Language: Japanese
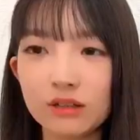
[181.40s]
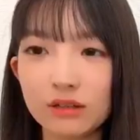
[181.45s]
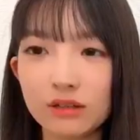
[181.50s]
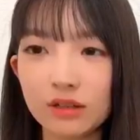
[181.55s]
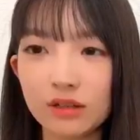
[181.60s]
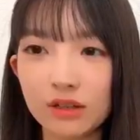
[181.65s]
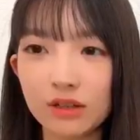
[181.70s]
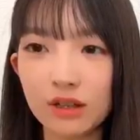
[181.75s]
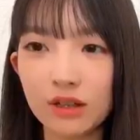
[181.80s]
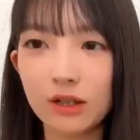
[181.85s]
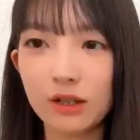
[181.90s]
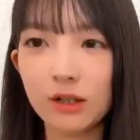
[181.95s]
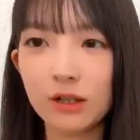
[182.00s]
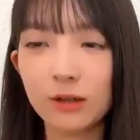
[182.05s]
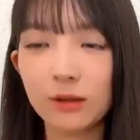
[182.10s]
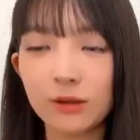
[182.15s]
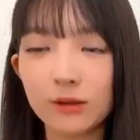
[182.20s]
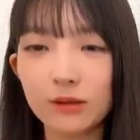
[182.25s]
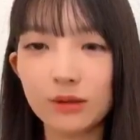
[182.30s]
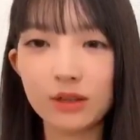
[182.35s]
くてね
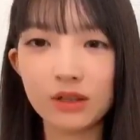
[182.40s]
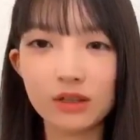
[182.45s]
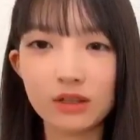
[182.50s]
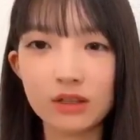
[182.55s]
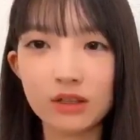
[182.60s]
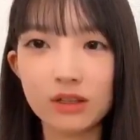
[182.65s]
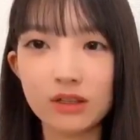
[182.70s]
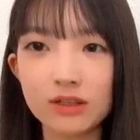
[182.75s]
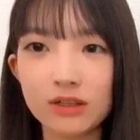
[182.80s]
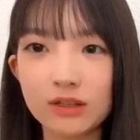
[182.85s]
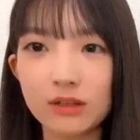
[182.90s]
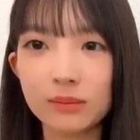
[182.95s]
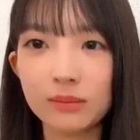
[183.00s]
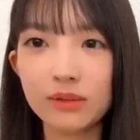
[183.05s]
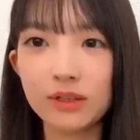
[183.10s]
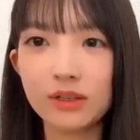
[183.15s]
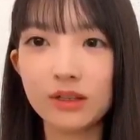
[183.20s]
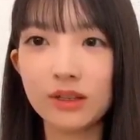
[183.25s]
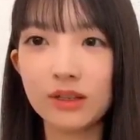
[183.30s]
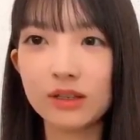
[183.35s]
よかったですね
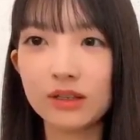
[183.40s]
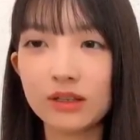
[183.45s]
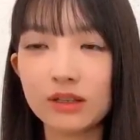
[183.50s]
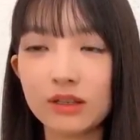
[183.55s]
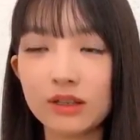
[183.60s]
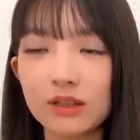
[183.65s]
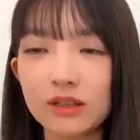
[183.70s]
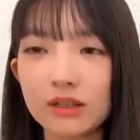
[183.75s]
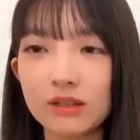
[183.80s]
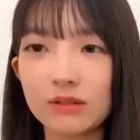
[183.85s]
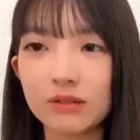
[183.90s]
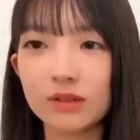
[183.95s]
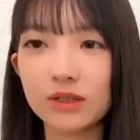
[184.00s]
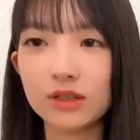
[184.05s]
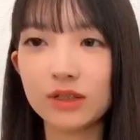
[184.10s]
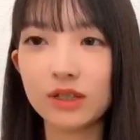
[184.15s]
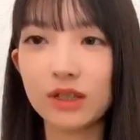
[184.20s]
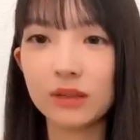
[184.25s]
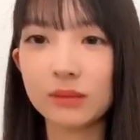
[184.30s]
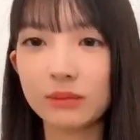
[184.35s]
目に入ってたら終わっ
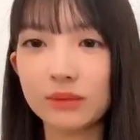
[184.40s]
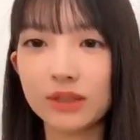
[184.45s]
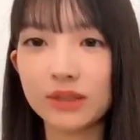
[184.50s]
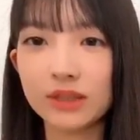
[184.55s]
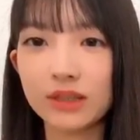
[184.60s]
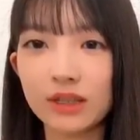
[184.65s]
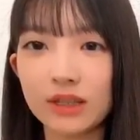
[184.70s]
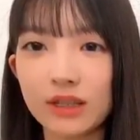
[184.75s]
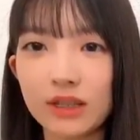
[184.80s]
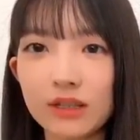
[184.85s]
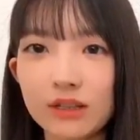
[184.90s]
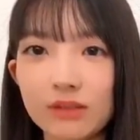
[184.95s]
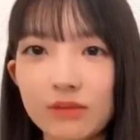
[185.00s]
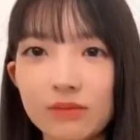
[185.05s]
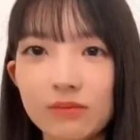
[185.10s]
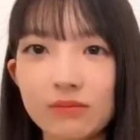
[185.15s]
ていましたね